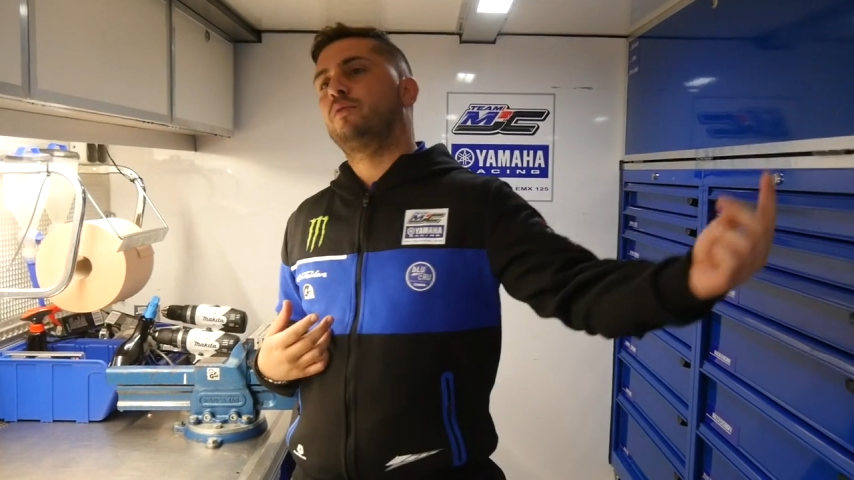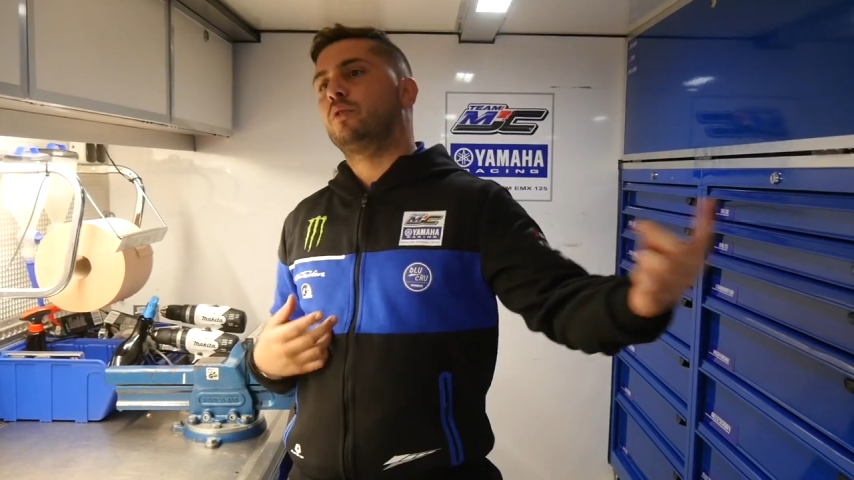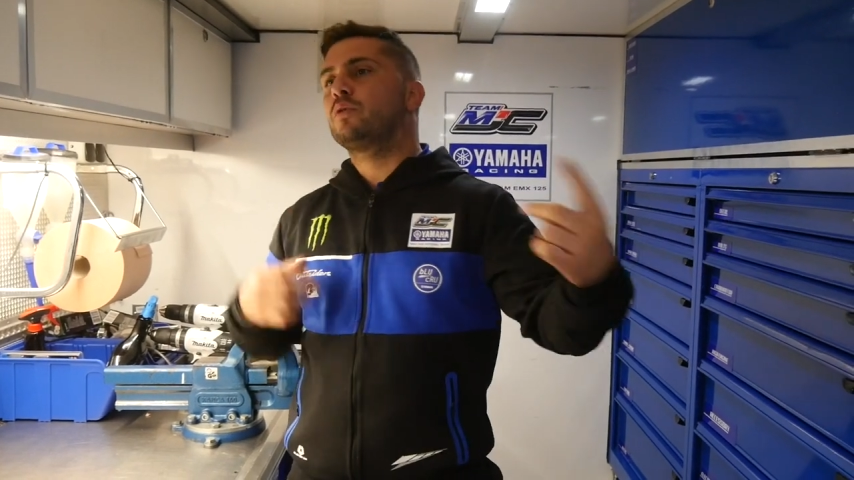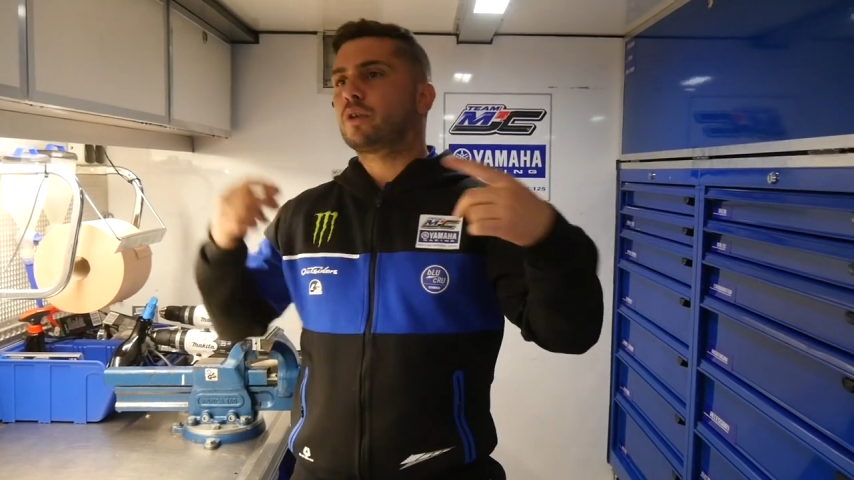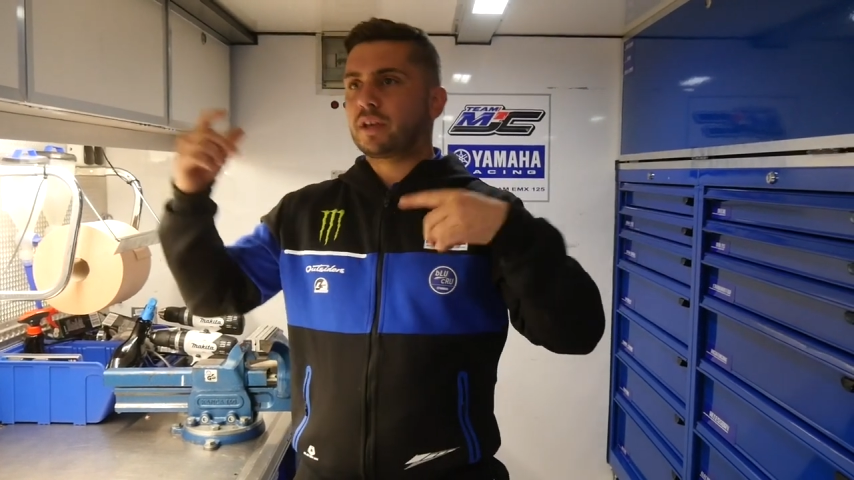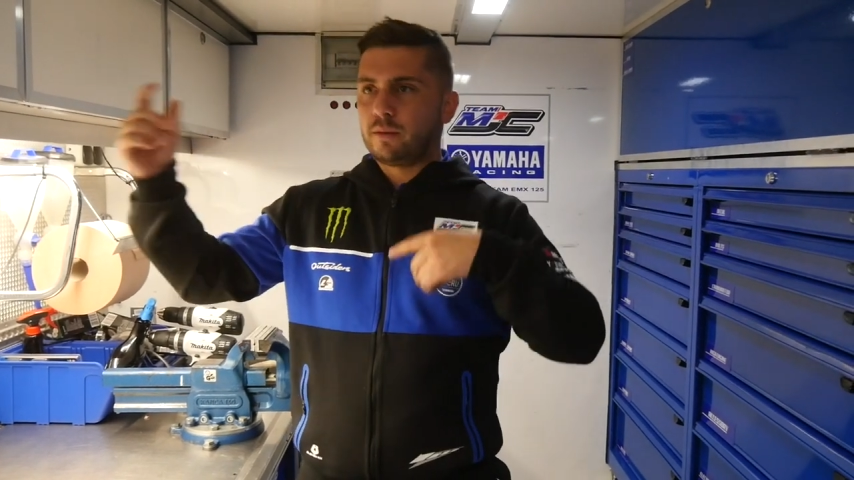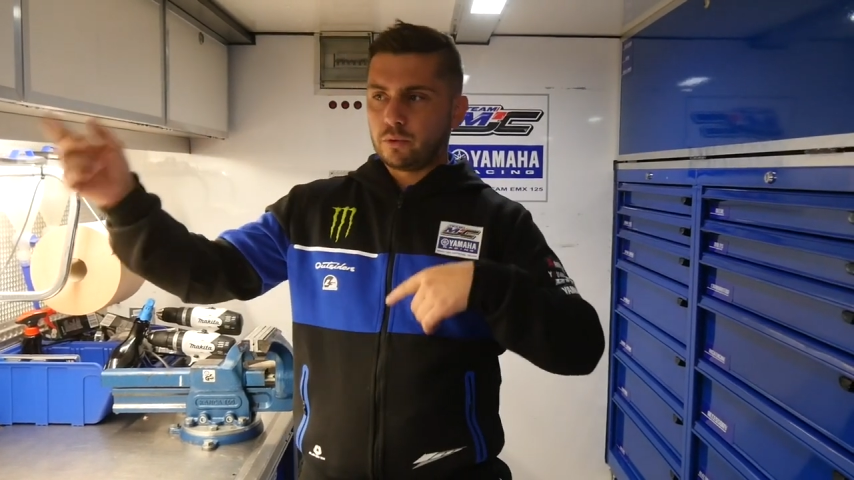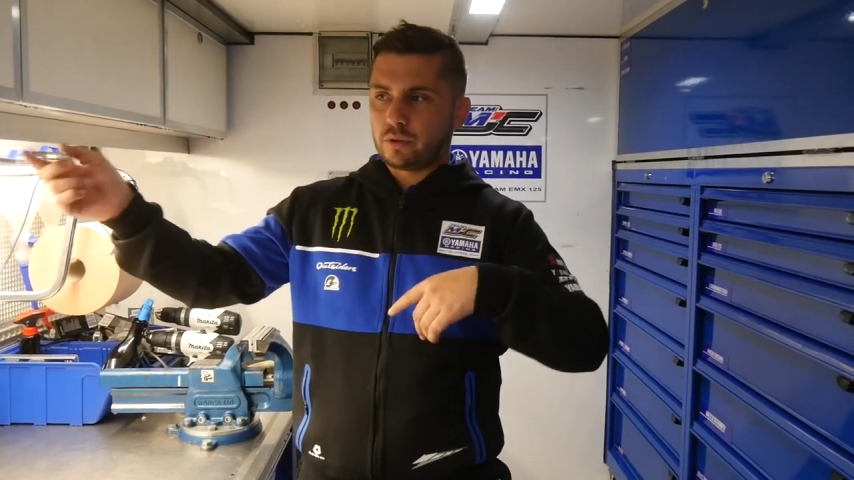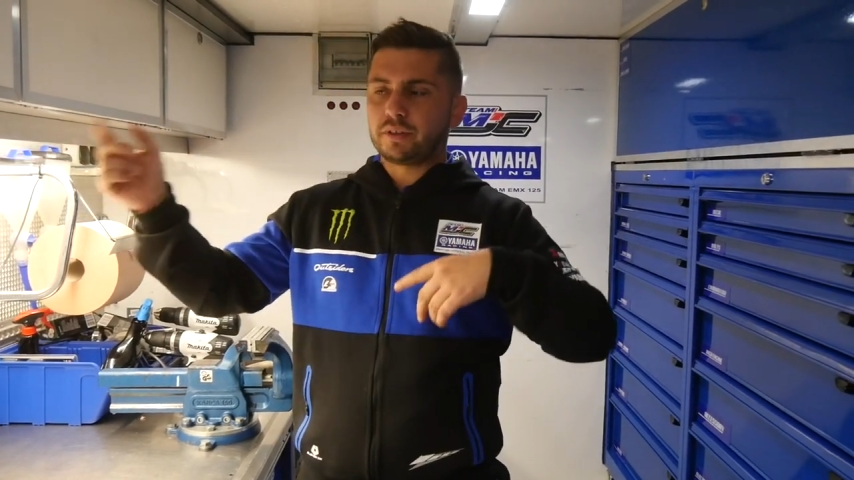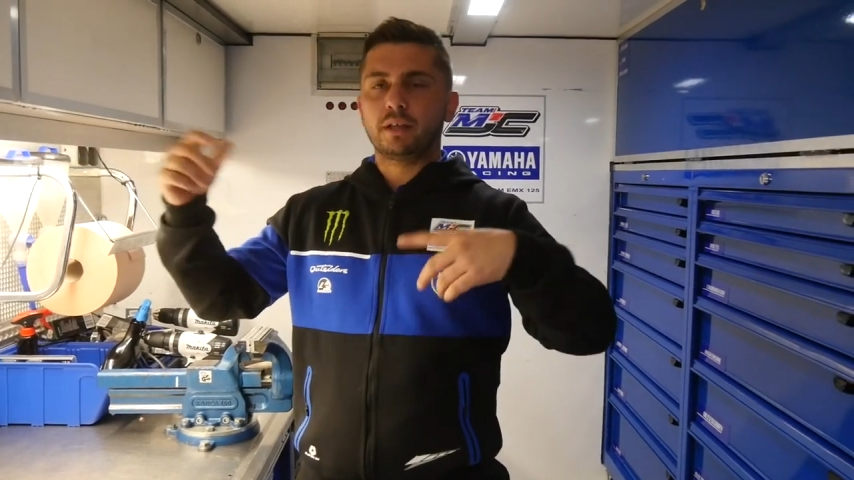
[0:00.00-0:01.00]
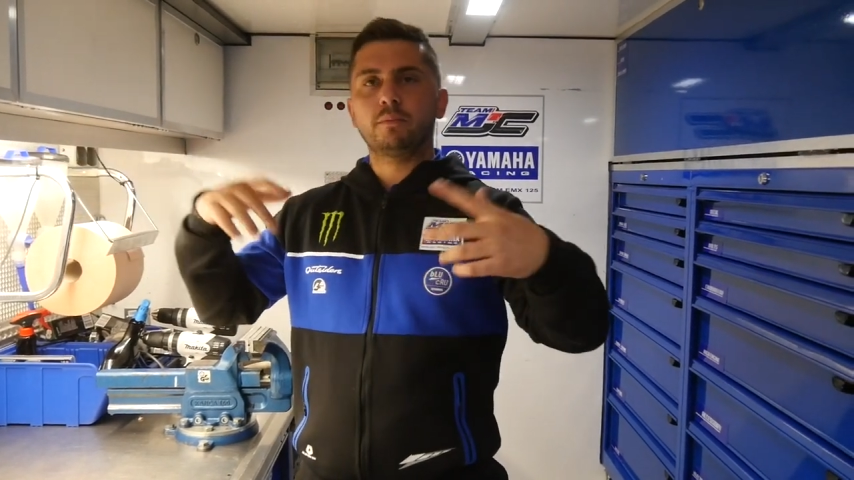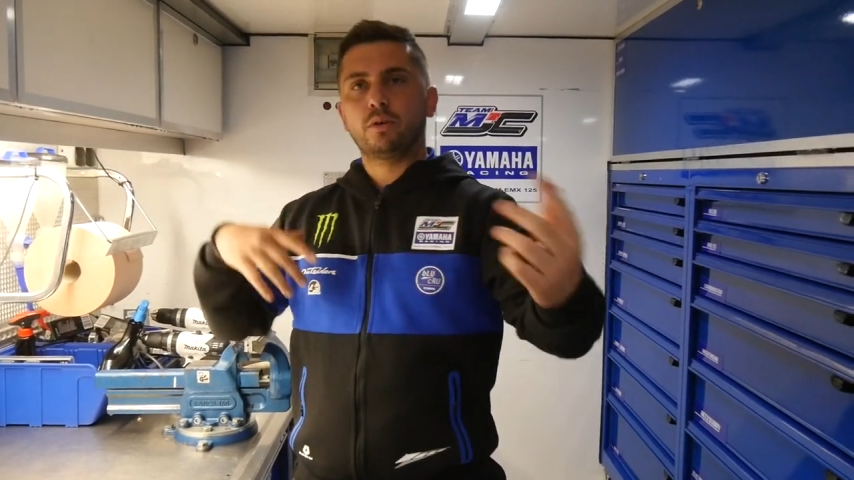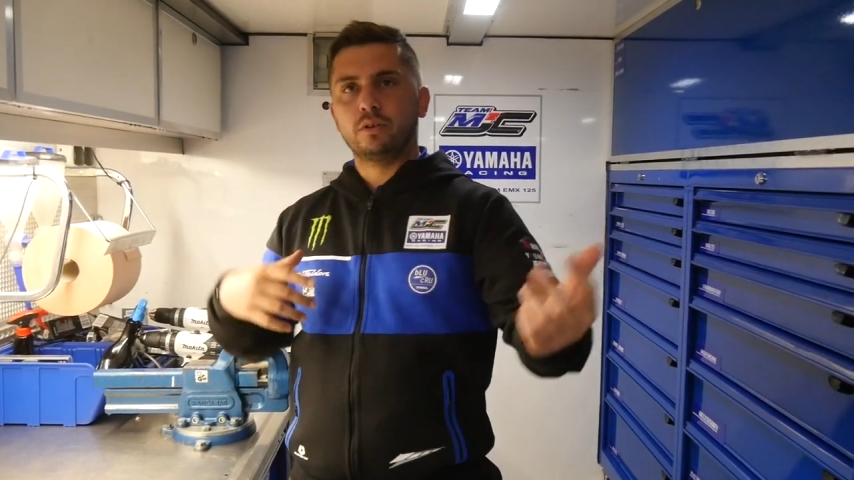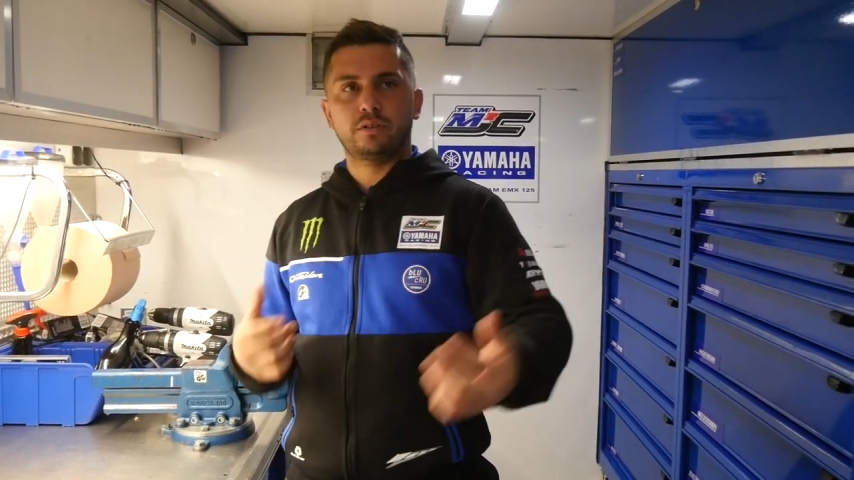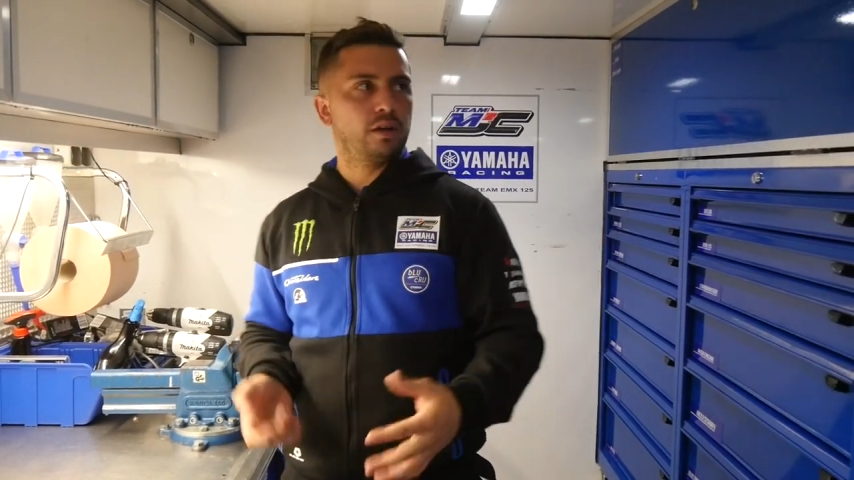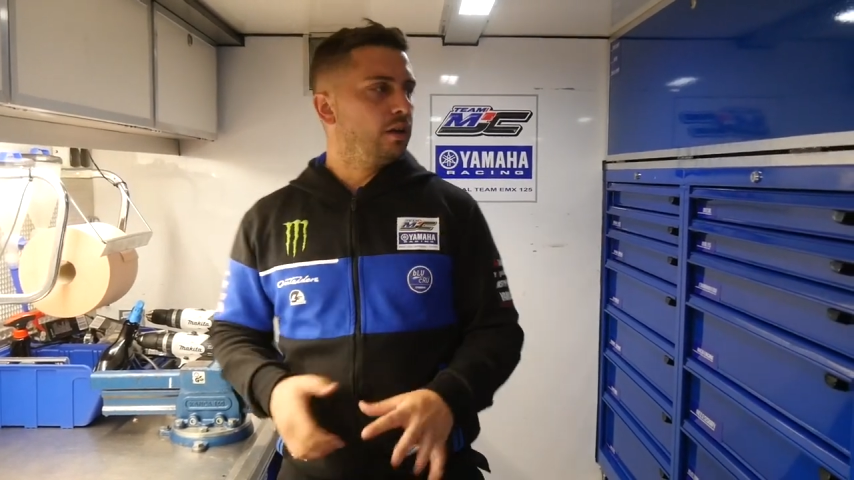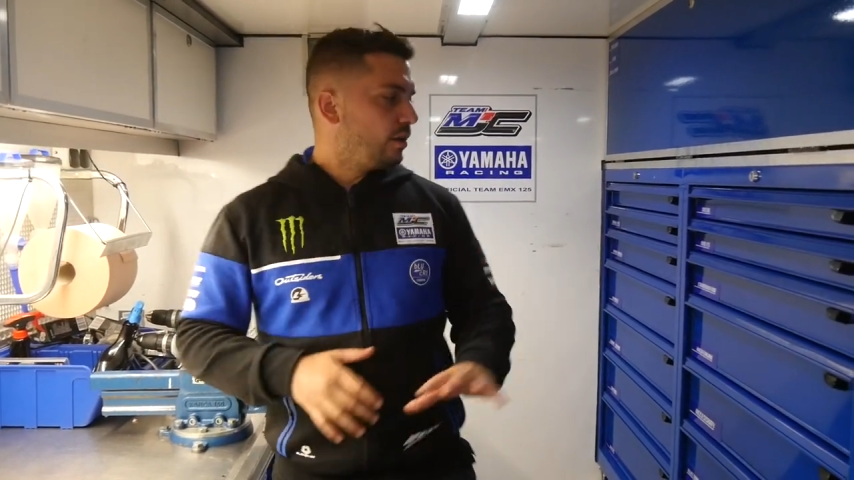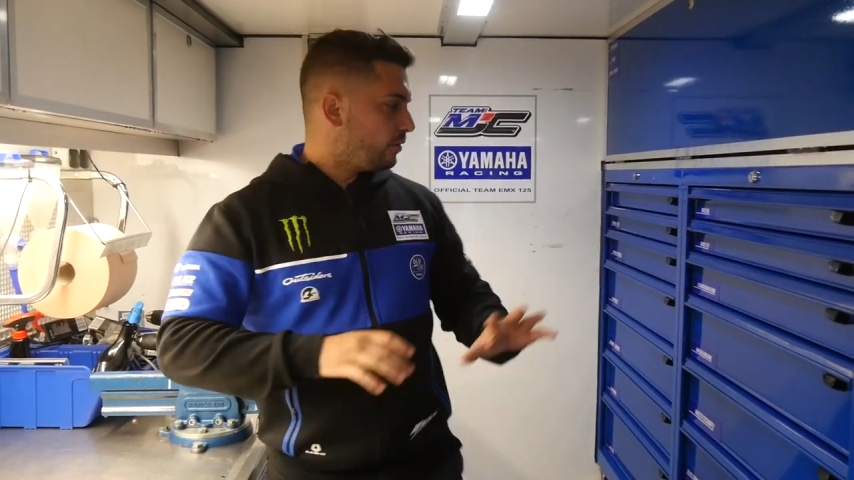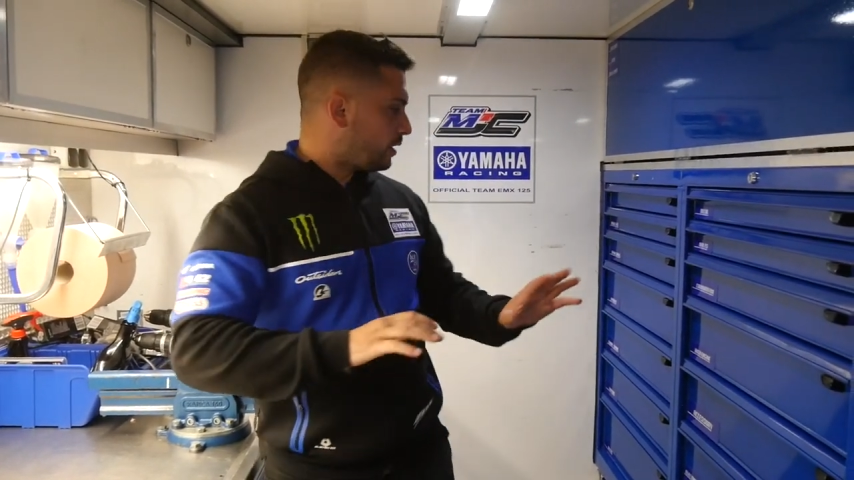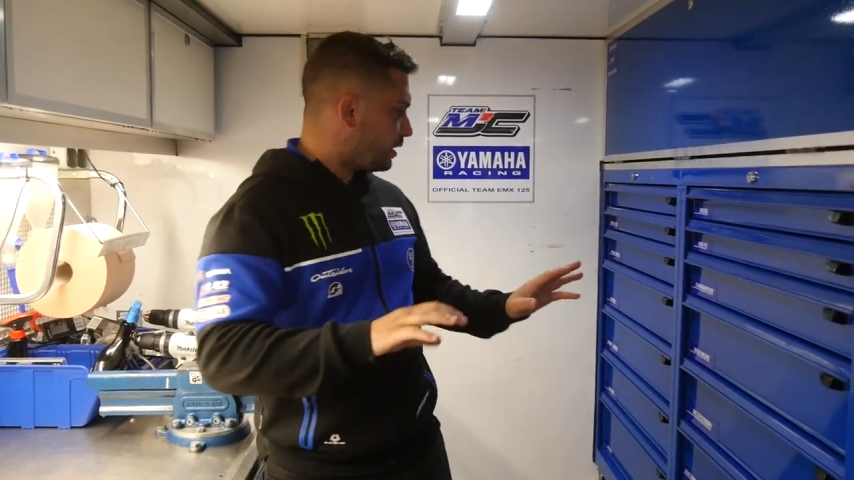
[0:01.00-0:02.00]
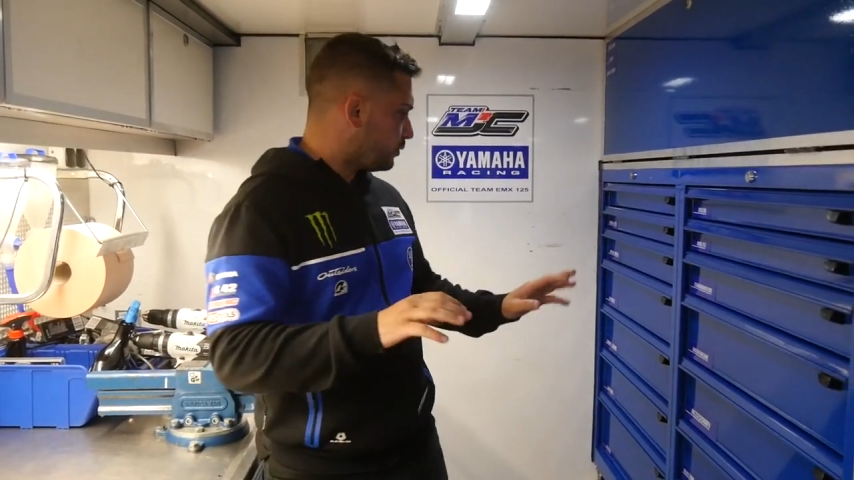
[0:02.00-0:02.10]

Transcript: vent ou dans le camion d'entraînement, tout ça. Voilà,